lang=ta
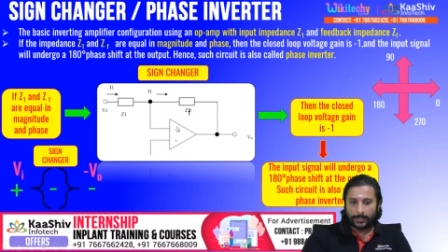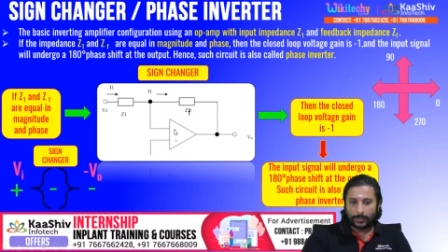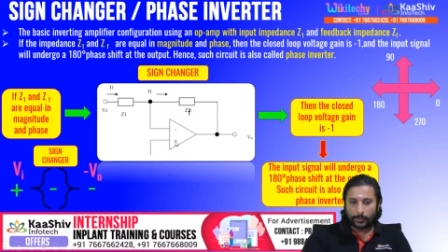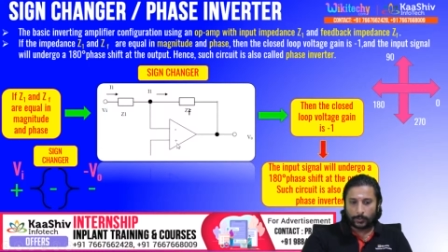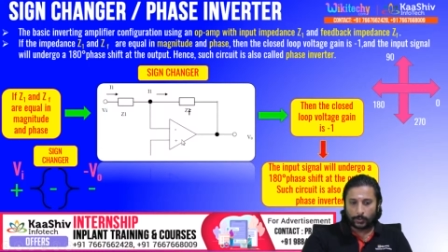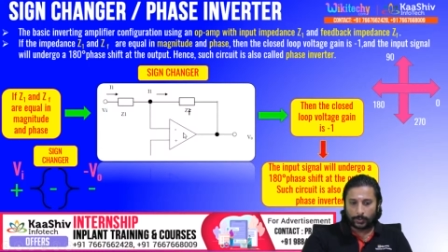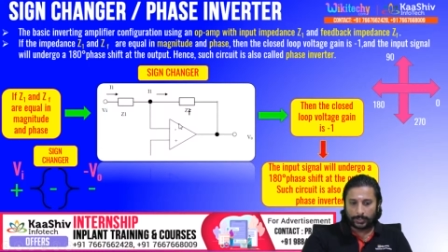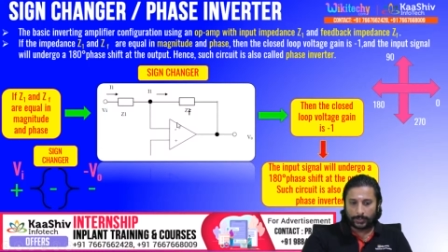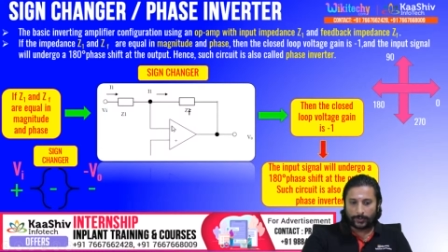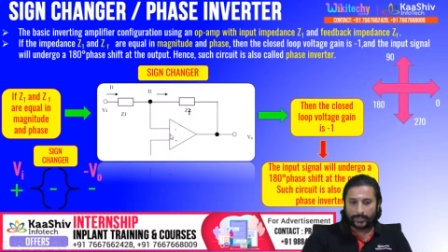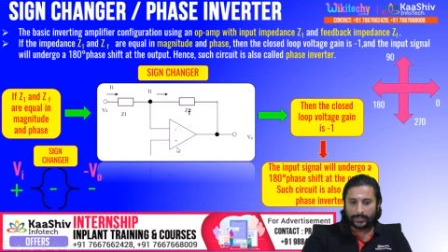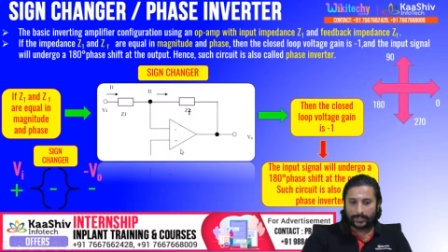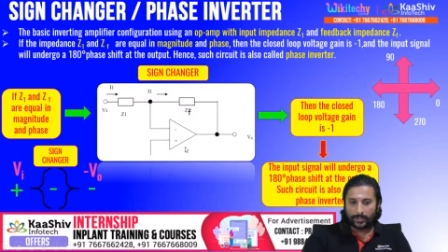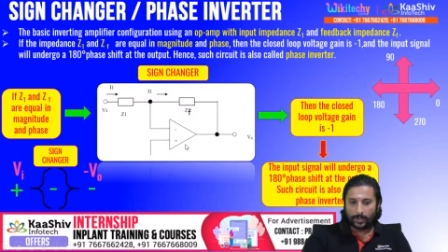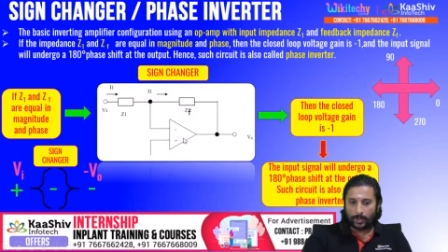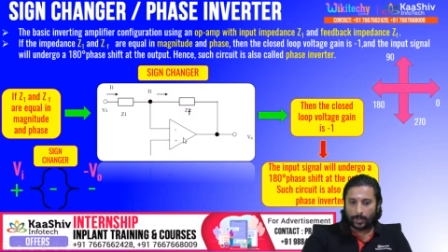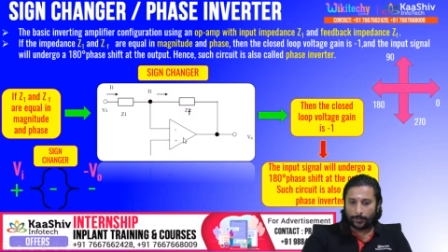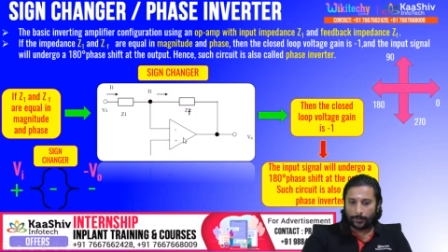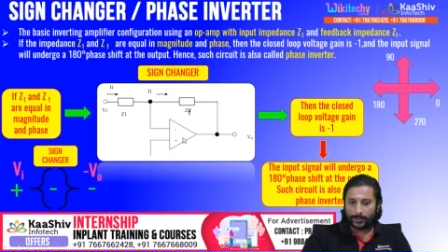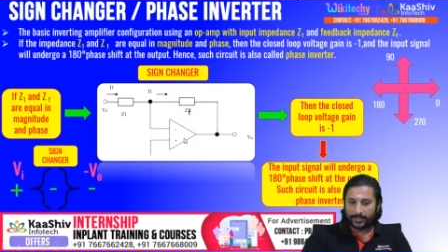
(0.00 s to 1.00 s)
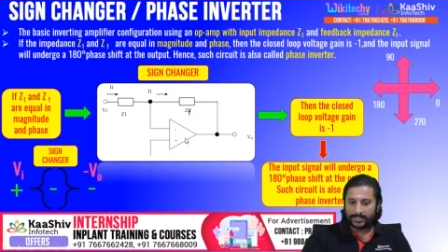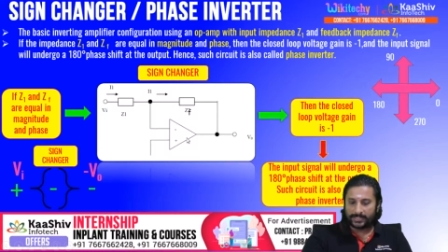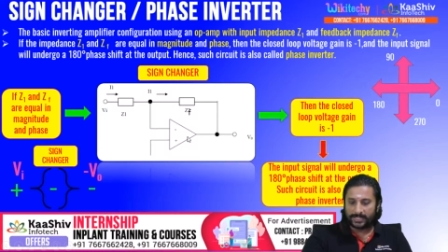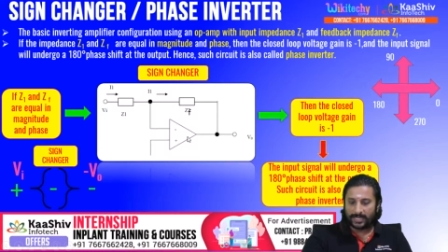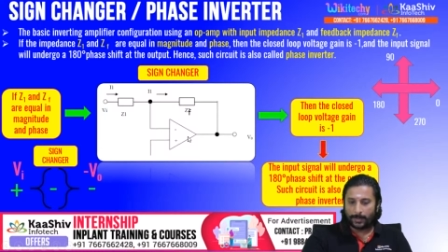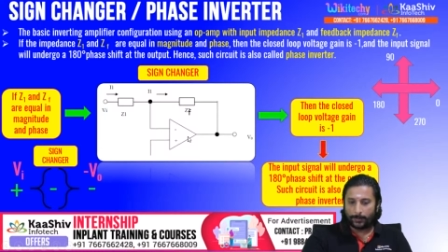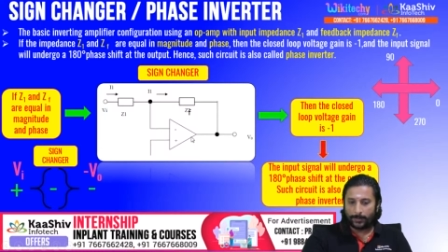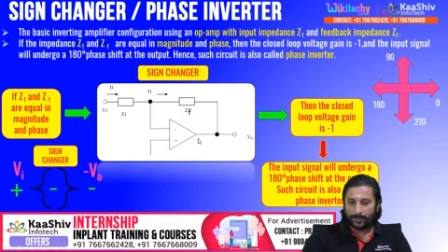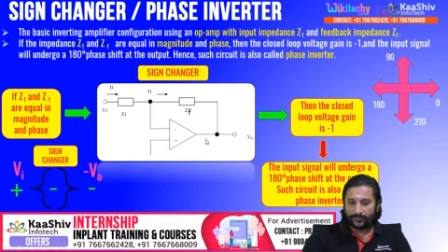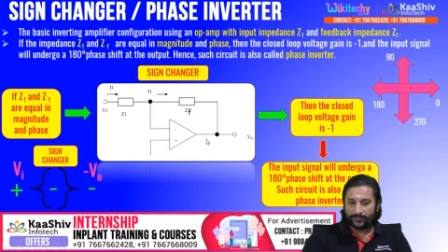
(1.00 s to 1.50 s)
கொடுத்த இதுதான் ஆப்ரேஷன்
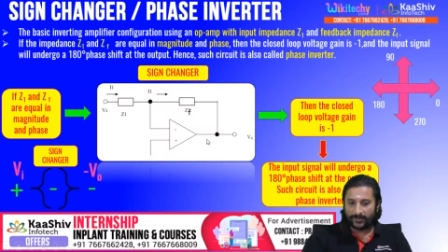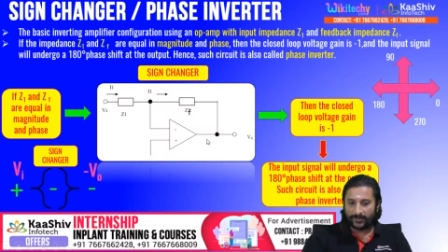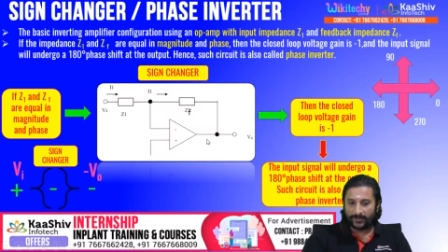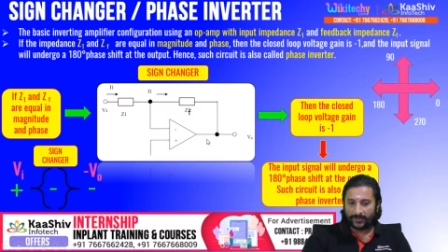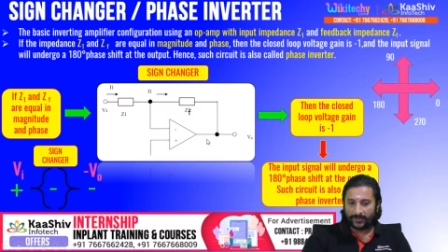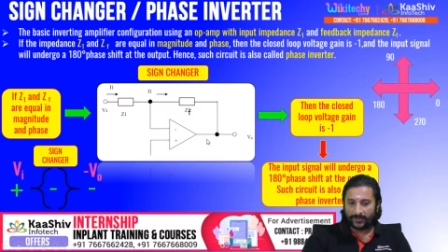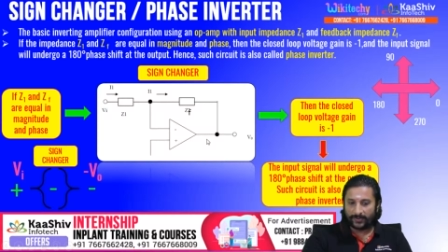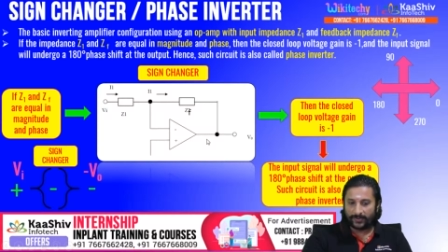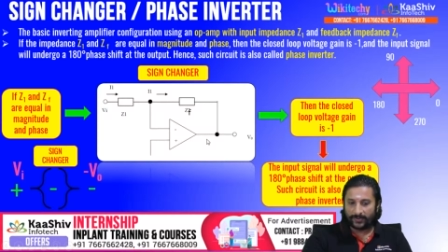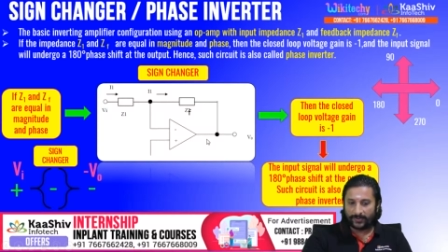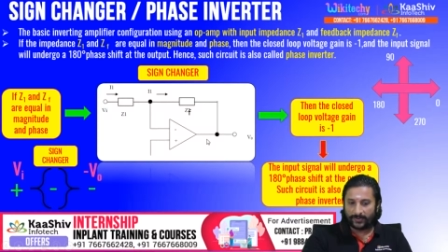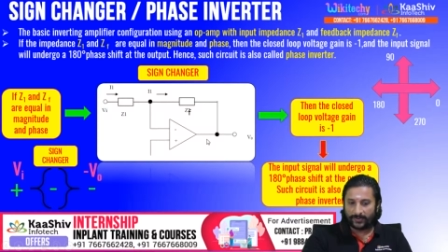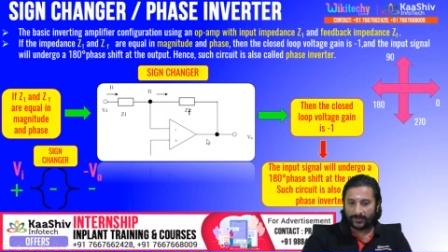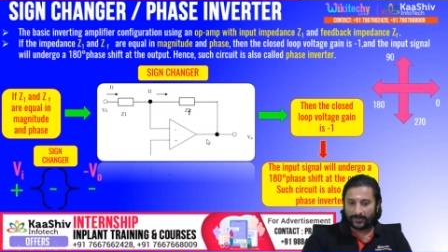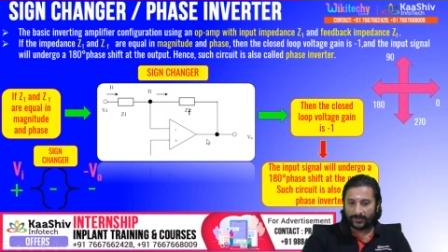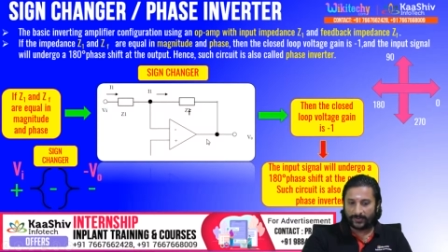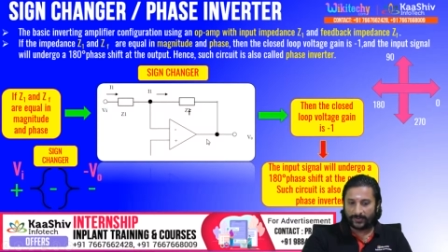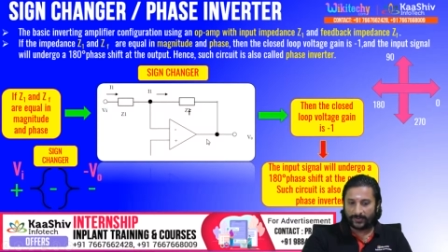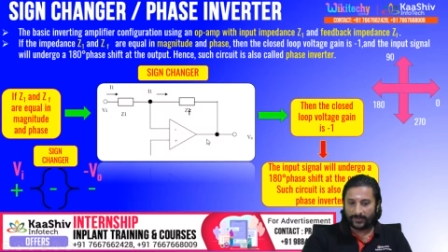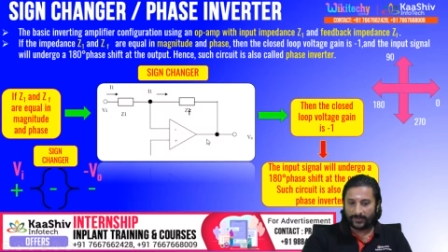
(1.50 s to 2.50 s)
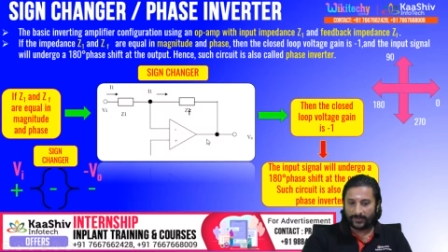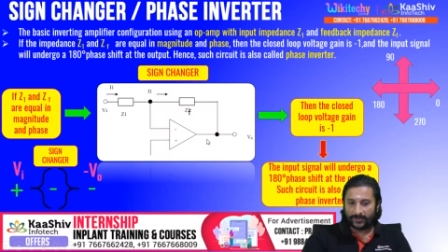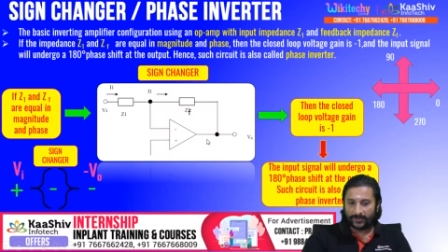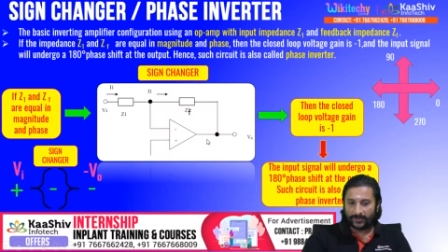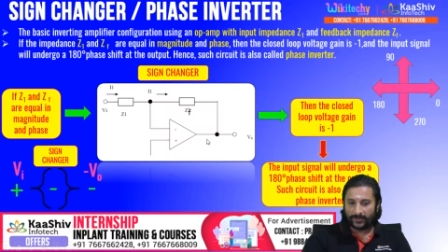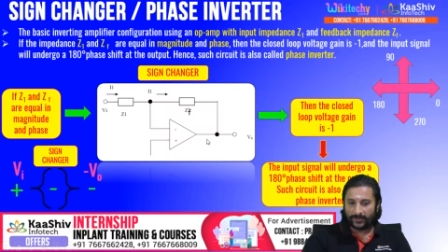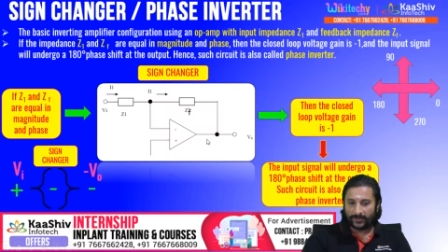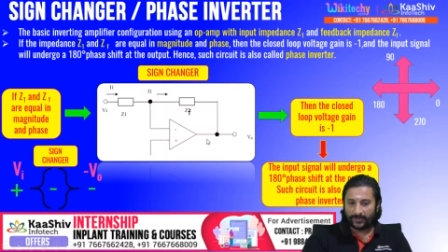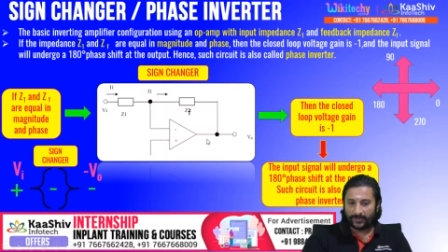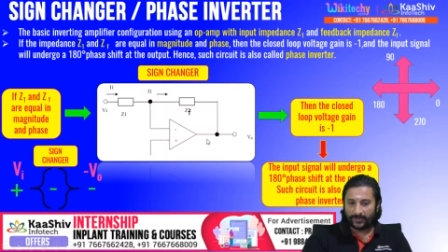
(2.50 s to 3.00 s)
ஆம்பிளிஃபயர் வர
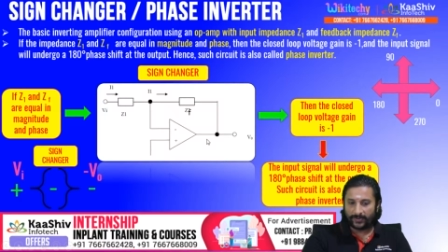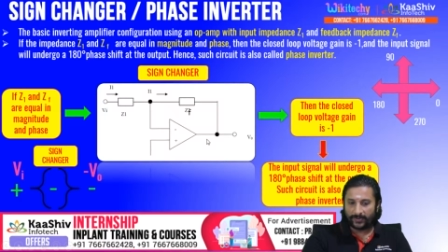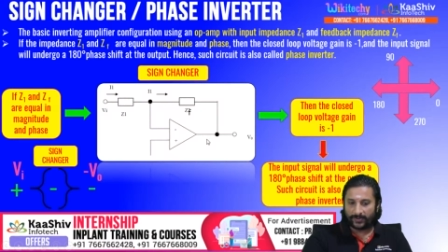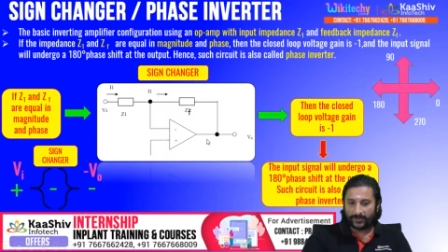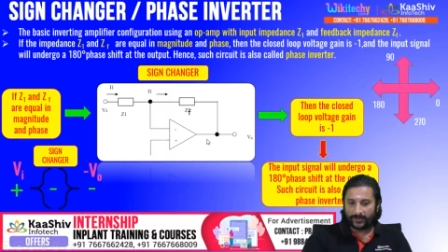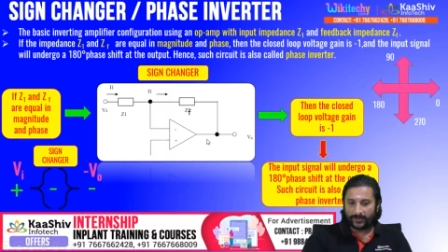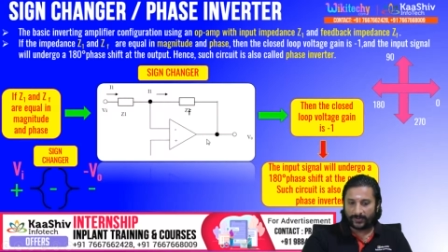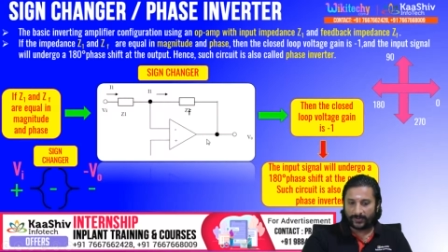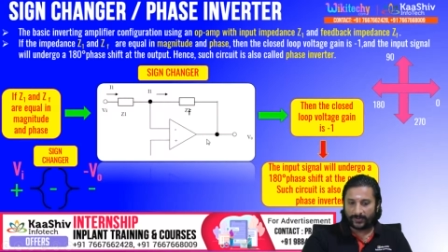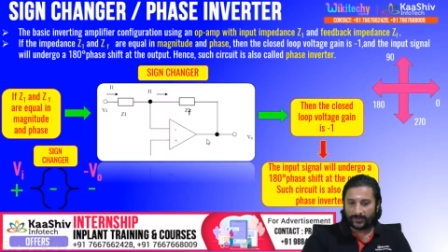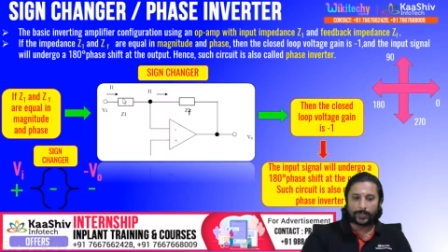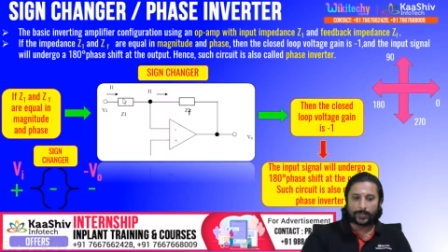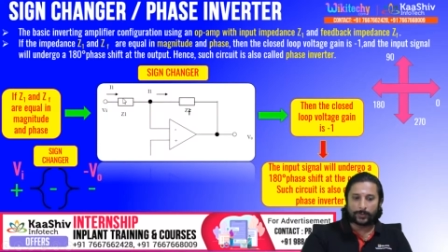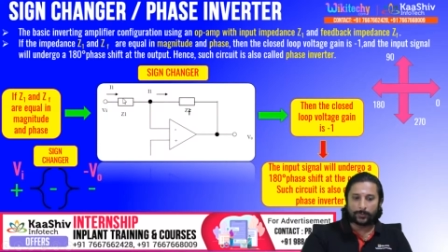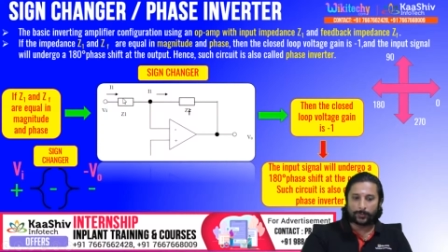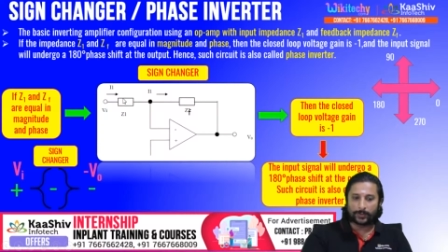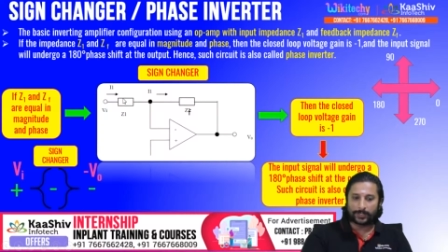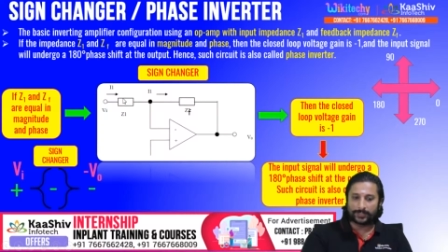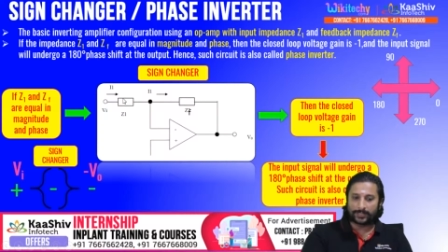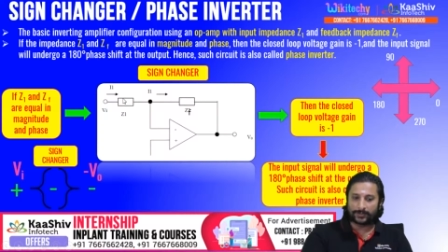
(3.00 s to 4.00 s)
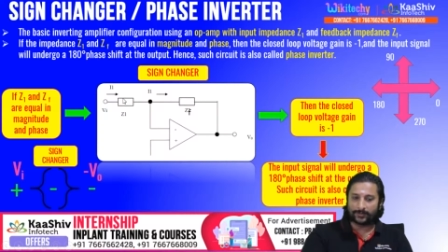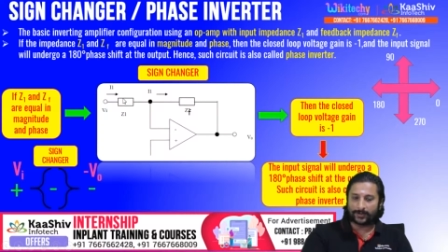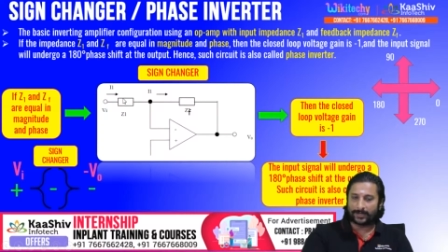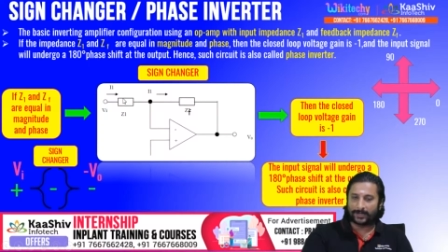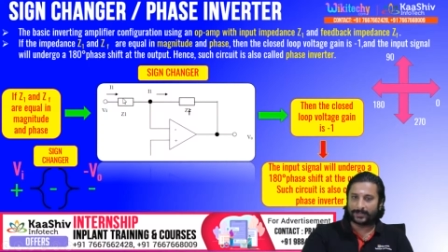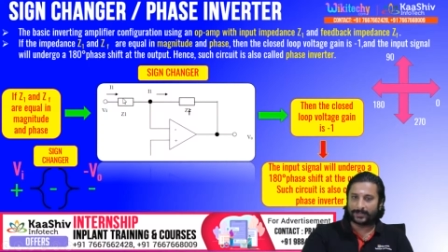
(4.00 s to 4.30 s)
அவுட்புட்டில் கொஞ்சமாக எடுத்து திரும்பவும் இன்புட்டாக தருவாங்க